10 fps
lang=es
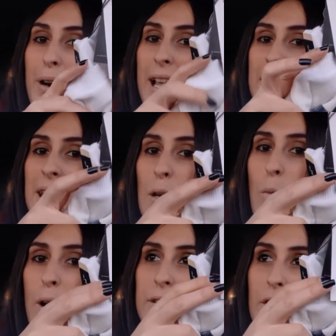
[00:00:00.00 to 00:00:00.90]
pone aquí
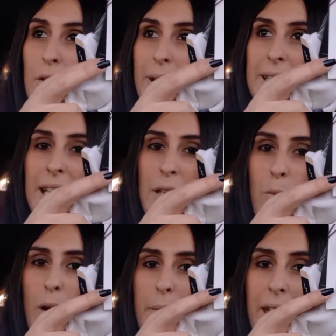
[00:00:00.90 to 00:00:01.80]

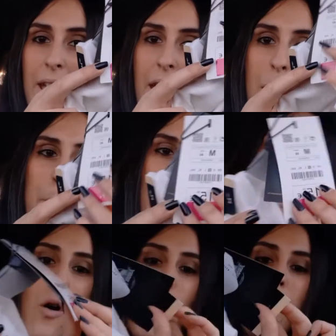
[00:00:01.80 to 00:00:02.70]
4,99,
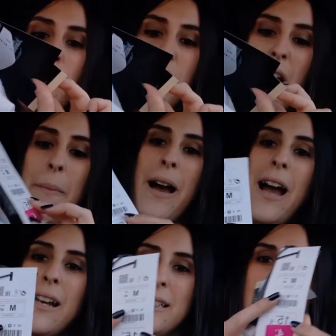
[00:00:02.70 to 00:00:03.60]
pero luego cuando hemos ido a
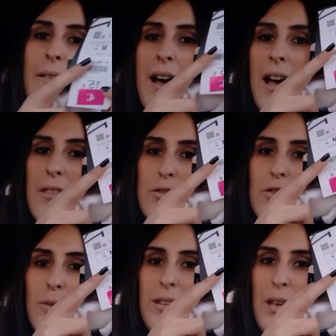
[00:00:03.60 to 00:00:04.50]
pagar estaba a
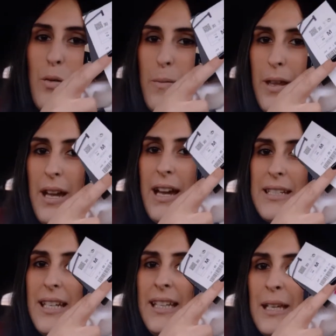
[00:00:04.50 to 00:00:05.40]
2,99.
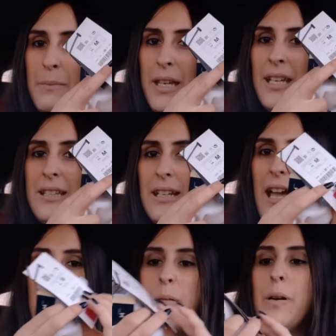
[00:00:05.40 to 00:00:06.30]
Así que también
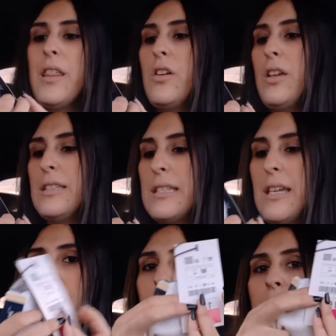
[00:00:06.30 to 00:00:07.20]
tirada de precio y este sería